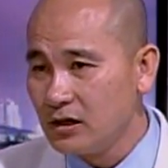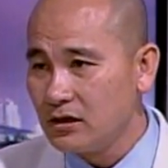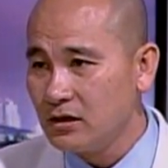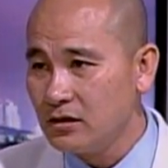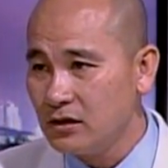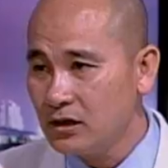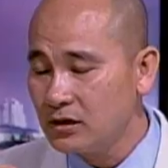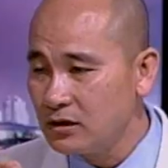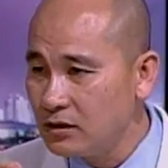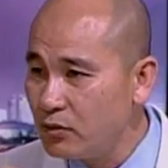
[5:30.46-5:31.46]
nó nó
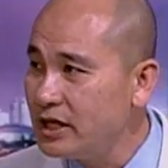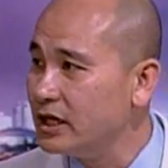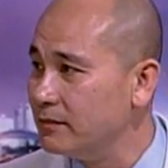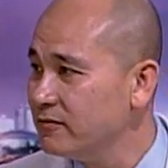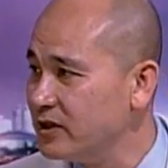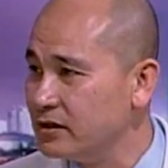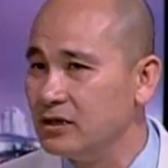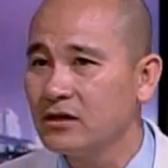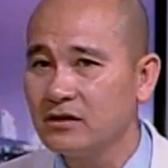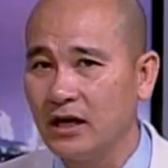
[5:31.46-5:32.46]
hơi nguy hiểm, vì người
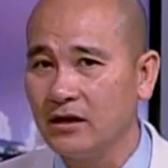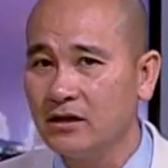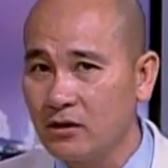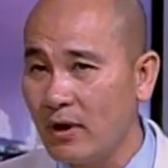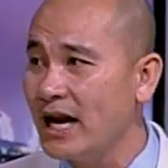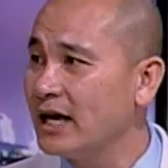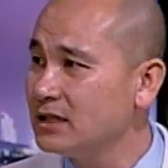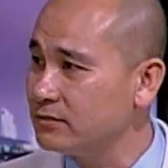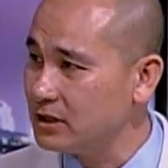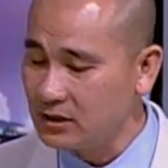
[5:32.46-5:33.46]
đó có thể hơi quá đáng
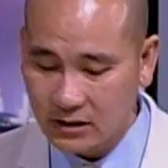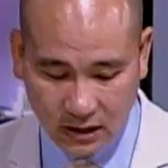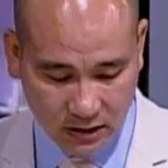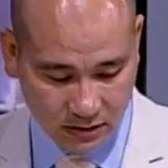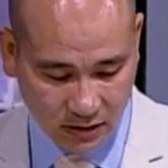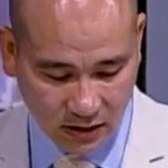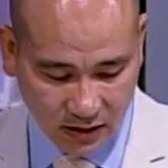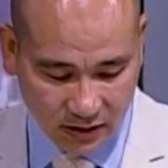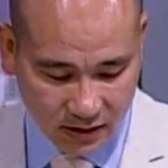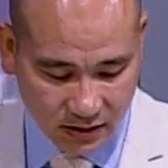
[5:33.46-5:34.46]
trong những uh,
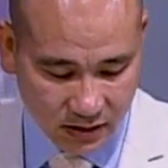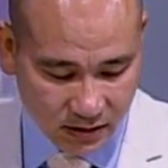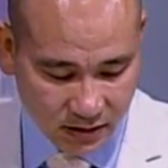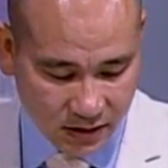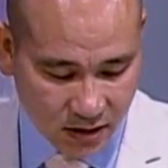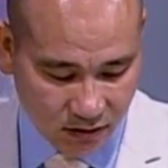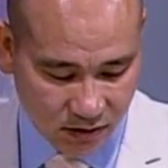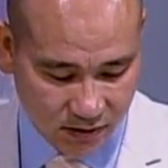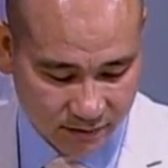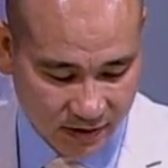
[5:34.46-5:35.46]
cái cái lý do của
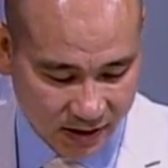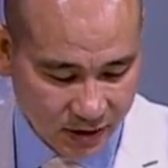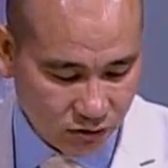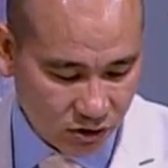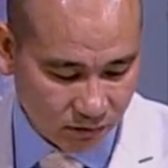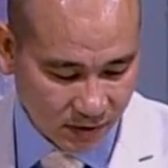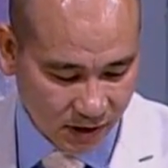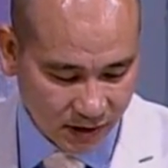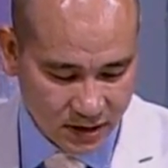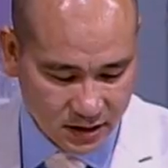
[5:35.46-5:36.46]
họ. Và cái cuối cùng
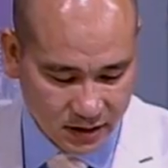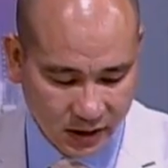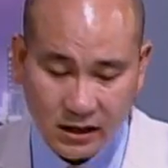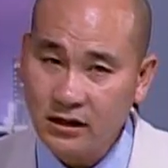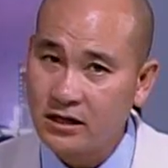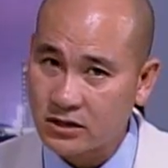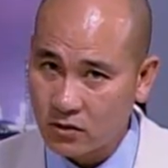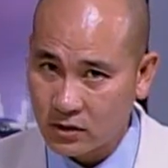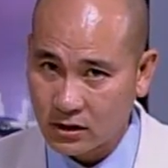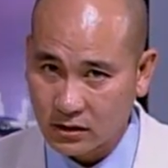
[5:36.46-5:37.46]
là cái eating
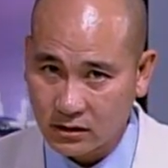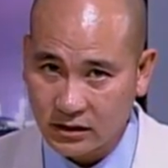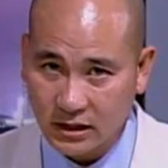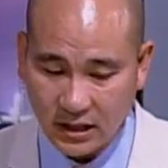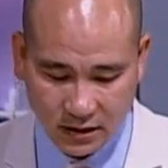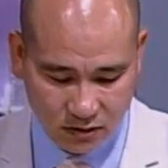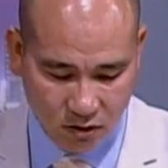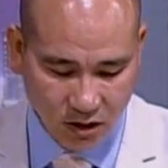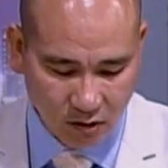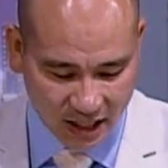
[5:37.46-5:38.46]
disorder, có nghĩa là
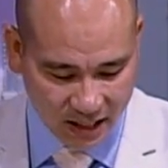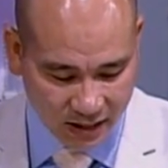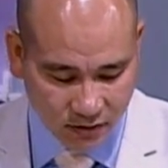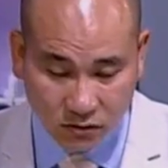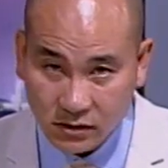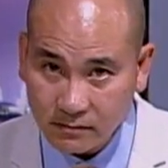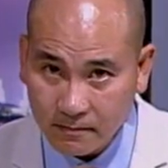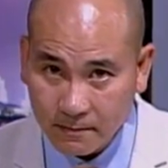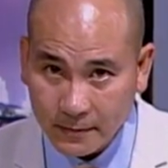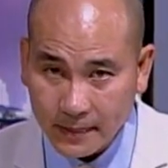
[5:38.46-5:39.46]
rối loạn ăn uống.
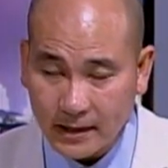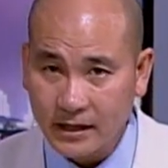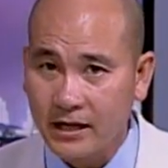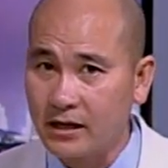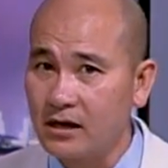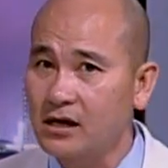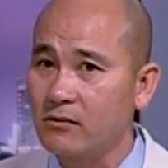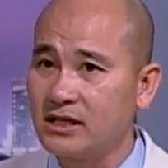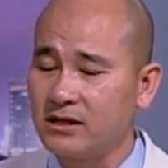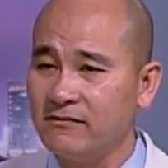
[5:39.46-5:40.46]
Cái này rất là
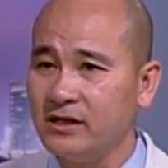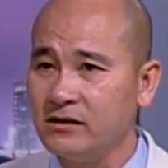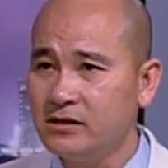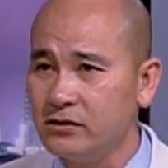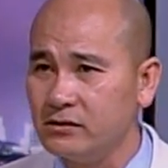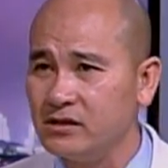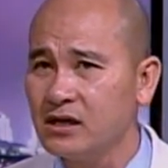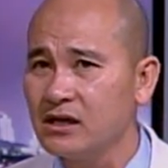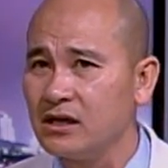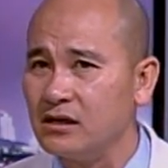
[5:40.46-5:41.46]
quan trọng vì có nhiều người
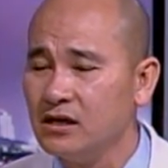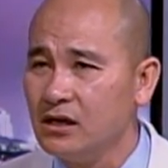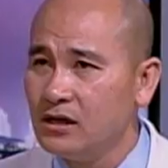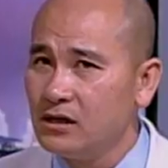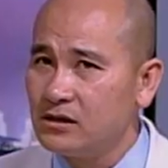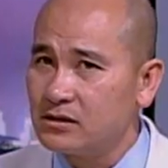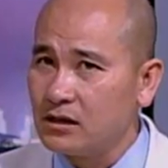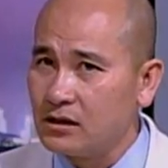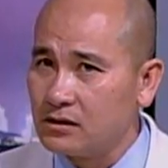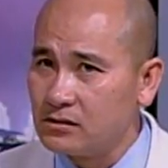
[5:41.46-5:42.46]
rất là
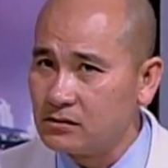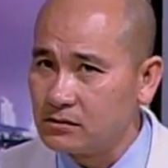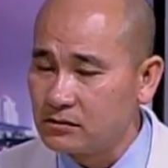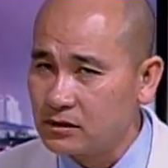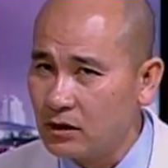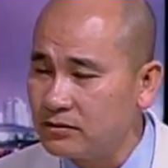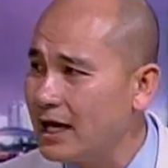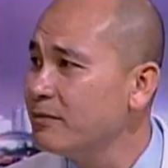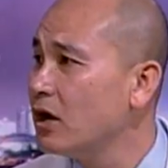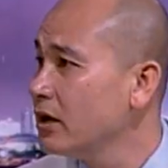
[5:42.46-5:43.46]
uh, không
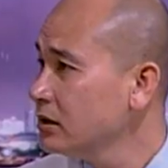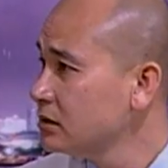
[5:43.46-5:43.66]
dám nói.